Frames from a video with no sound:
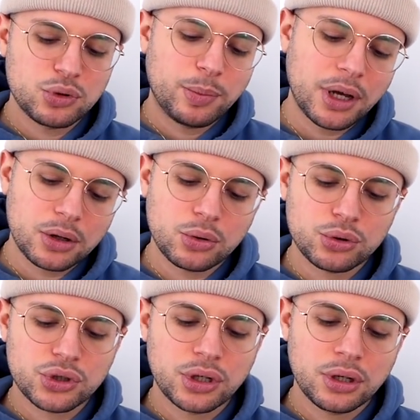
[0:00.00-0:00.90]
super
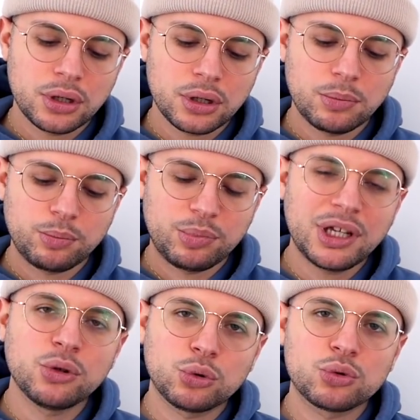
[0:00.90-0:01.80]
accrocheur,
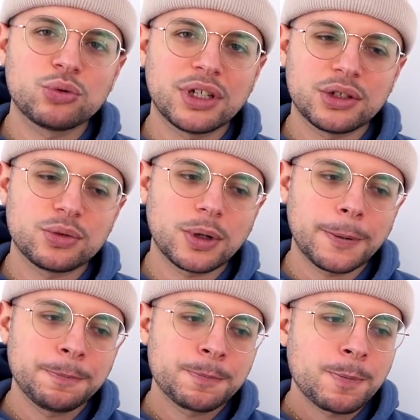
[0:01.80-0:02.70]
bien auto-tuné, tu vois.